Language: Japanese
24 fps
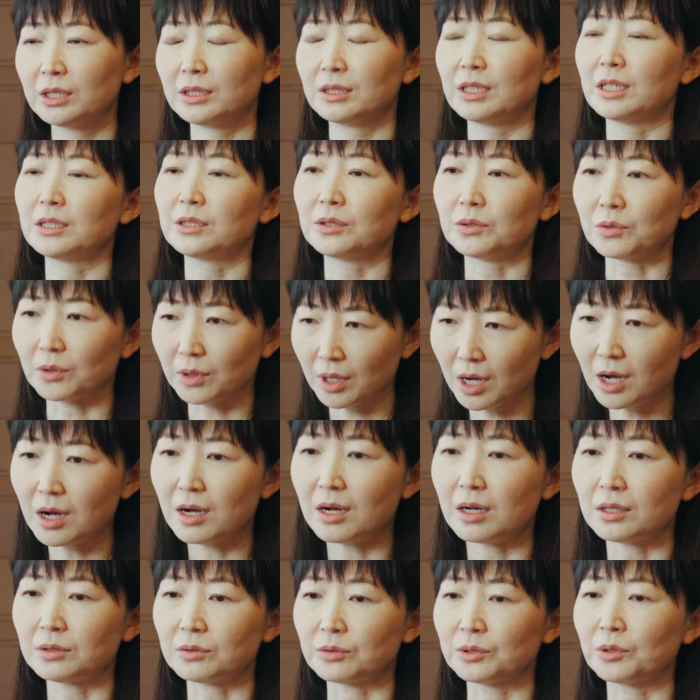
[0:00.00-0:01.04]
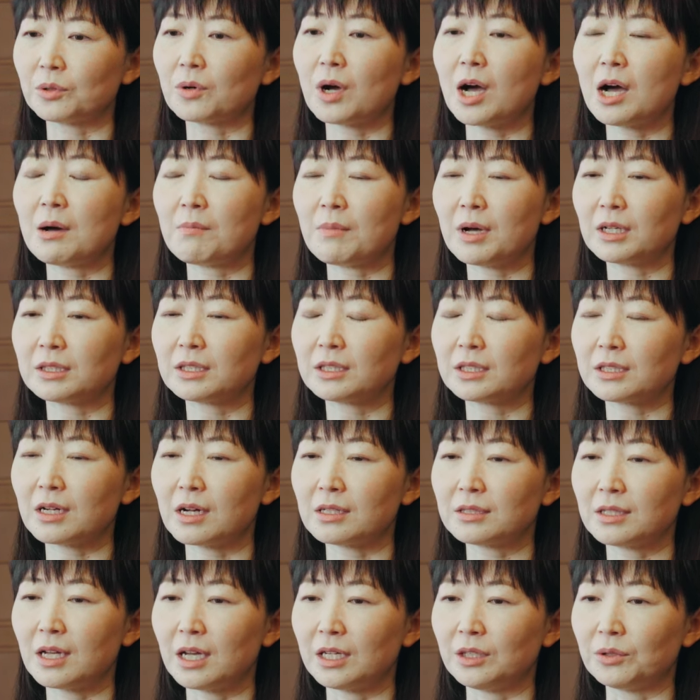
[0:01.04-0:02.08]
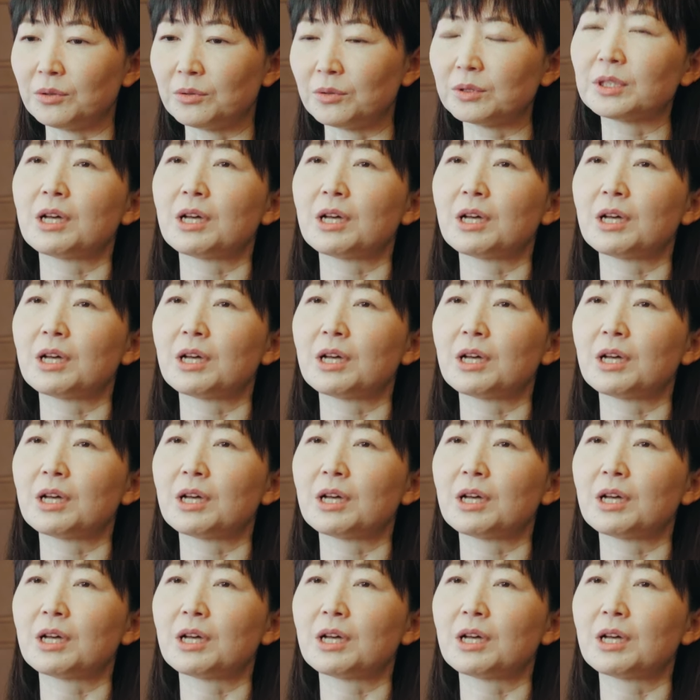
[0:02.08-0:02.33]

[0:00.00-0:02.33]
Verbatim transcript: ですとか、あの、横浜地下祭の